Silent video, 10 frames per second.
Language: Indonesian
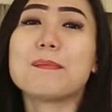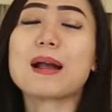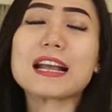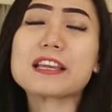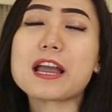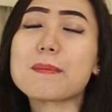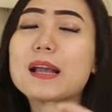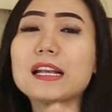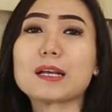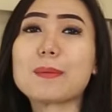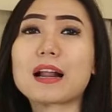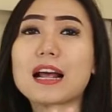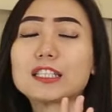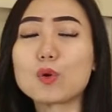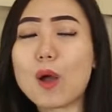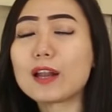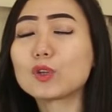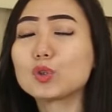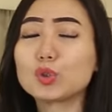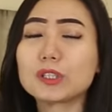Makanya bagi sahabat
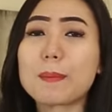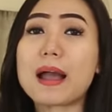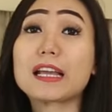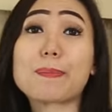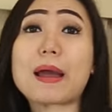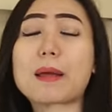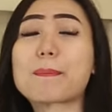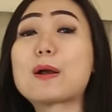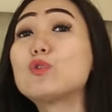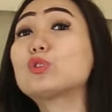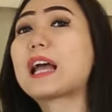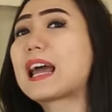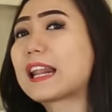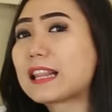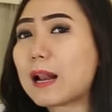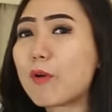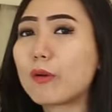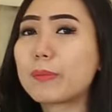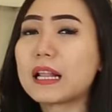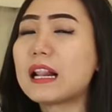klasikuan, khususnya bagi para pengusaha rental
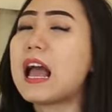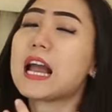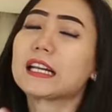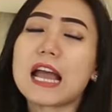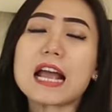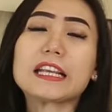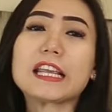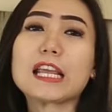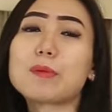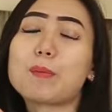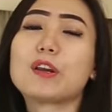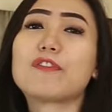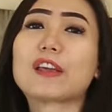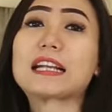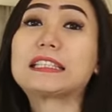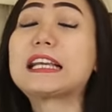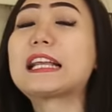mobil dan ingin memodifikasi